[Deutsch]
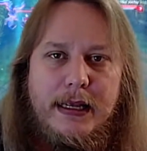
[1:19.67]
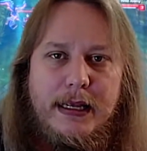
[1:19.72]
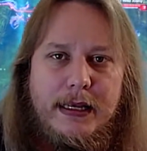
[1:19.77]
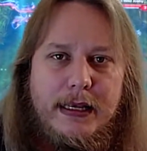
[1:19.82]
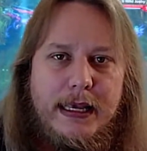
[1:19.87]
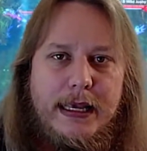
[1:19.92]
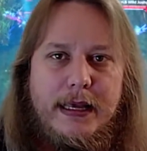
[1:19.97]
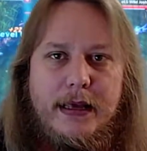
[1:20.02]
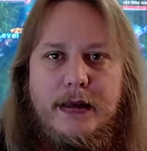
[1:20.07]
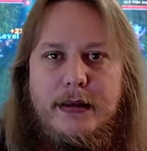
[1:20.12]

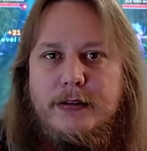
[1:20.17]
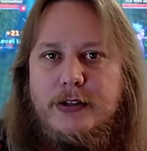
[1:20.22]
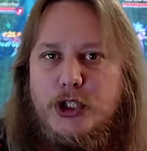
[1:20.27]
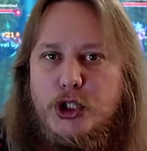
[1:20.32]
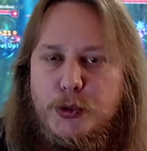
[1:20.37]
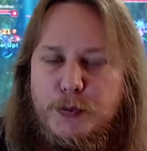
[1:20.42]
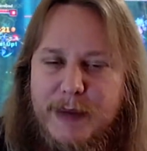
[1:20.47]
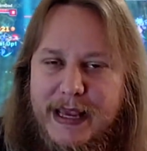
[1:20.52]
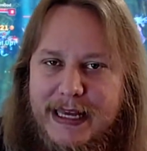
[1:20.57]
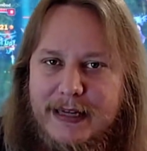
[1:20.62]
gegen die
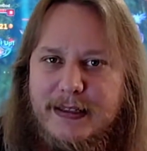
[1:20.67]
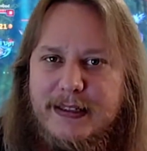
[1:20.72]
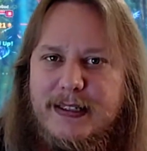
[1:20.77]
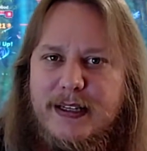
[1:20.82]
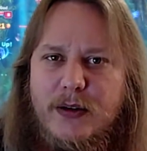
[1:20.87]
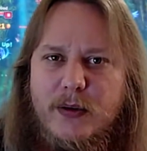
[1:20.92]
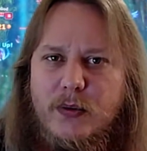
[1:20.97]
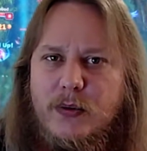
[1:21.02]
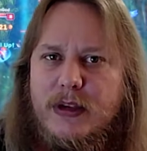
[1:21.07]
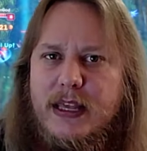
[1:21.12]
Schmerzen
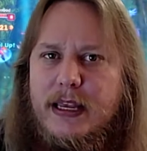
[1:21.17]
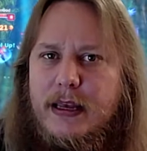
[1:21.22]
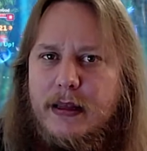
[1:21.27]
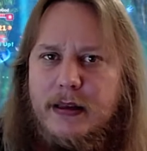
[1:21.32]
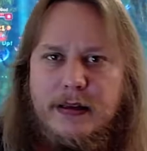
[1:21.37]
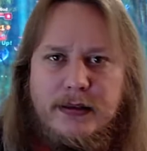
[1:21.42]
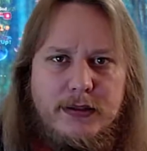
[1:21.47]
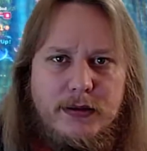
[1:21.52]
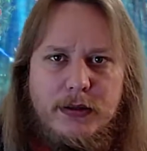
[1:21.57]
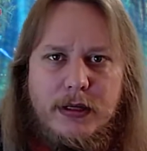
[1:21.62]
und
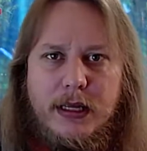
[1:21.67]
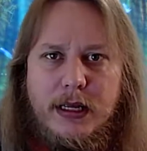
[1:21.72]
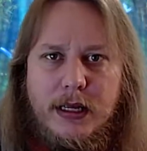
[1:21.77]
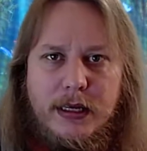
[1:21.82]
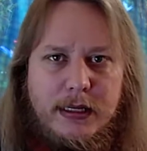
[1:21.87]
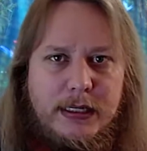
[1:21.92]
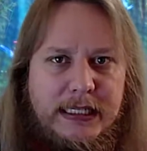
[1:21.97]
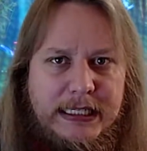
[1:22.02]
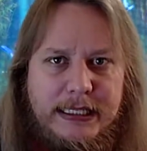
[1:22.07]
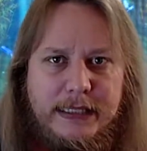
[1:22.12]
gegen so eine
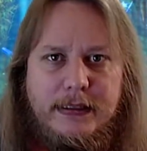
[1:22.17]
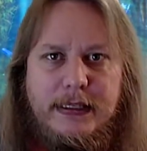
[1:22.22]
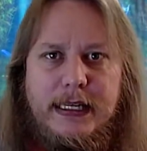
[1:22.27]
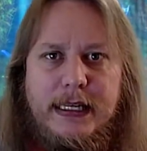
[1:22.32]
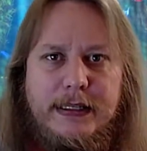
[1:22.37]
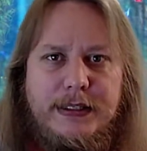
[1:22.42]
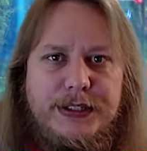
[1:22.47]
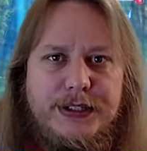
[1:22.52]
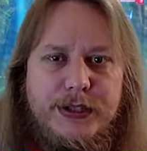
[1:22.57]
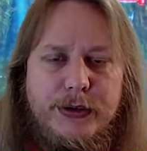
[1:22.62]
leichte
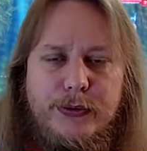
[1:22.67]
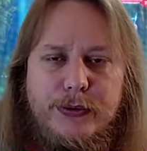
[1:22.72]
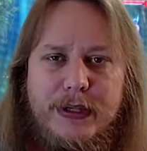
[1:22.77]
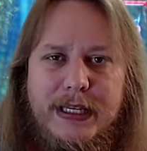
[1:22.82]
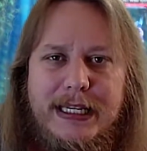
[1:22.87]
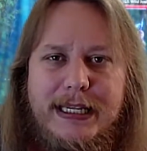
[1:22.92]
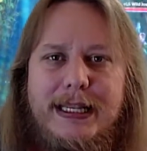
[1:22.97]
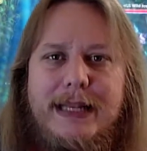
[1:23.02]
Entzündung.